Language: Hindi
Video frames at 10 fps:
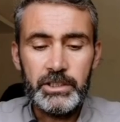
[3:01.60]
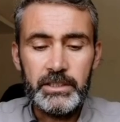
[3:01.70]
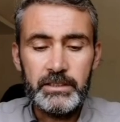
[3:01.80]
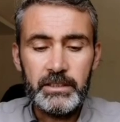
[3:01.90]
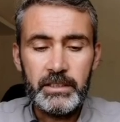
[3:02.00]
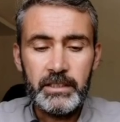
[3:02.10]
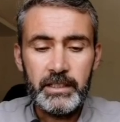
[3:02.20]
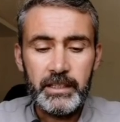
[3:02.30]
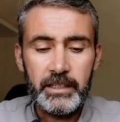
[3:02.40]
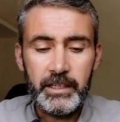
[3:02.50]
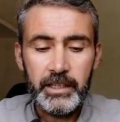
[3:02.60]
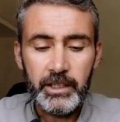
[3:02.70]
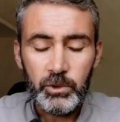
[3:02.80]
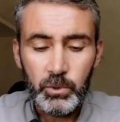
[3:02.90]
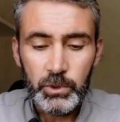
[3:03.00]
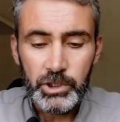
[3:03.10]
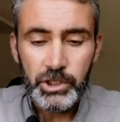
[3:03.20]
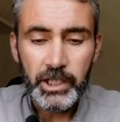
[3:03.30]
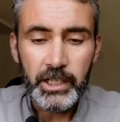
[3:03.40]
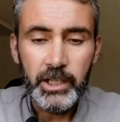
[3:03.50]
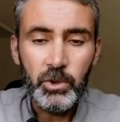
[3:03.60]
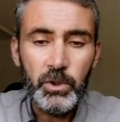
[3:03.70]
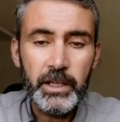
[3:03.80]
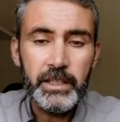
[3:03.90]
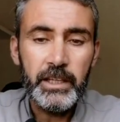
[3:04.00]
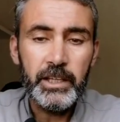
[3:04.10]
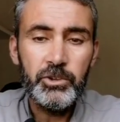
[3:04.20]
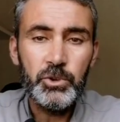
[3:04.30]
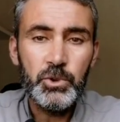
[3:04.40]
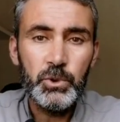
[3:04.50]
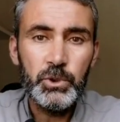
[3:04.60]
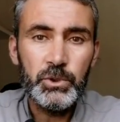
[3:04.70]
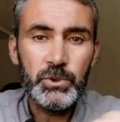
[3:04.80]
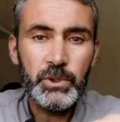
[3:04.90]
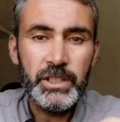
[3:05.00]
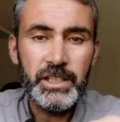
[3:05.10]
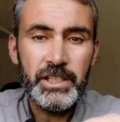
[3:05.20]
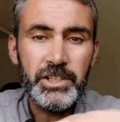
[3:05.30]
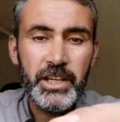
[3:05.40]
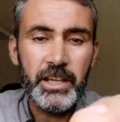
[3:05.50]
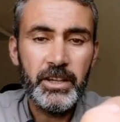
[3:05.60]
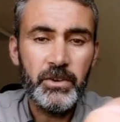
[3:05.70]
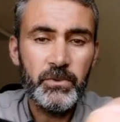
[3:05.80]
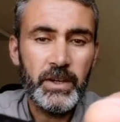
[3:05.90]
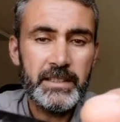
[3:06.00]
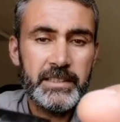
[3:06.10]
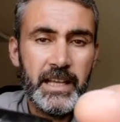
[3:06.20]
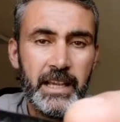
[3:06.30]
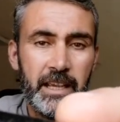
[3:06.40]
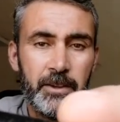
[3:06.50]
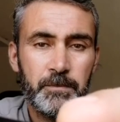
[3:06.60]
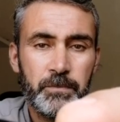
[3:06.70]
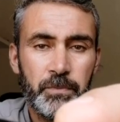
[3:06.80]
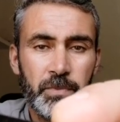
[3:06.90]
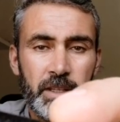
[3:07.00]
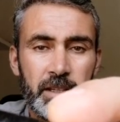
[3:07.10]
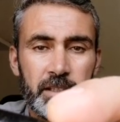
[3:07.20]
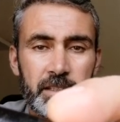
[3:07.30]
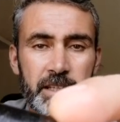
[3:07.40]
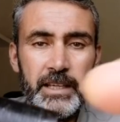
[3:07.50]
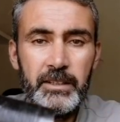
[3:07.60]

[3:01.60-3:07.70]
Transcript: चीज़ कि कुछ षडगनों का ये जो चूड़ियों से नीचे फासला है ये